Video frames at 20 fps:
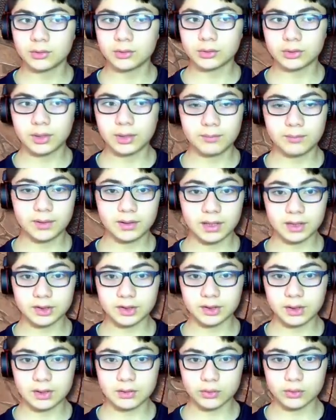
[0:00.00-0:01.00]
Şuradan
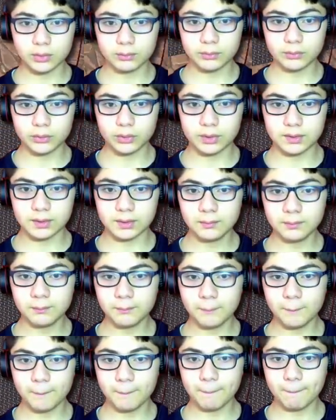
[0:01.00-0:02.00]
birkaç daha zombi
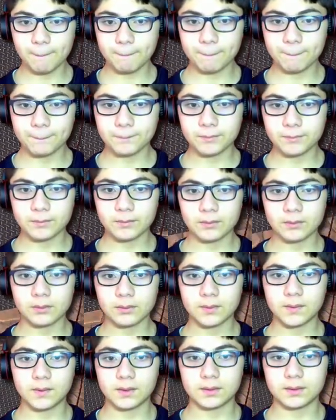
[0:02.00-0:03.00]
üretelim.
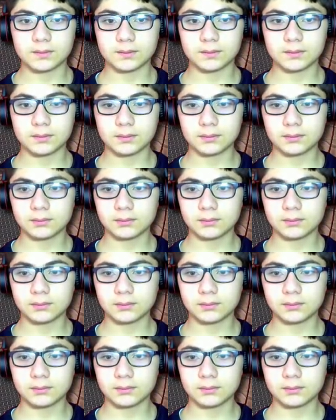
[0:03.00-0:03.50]
Evet.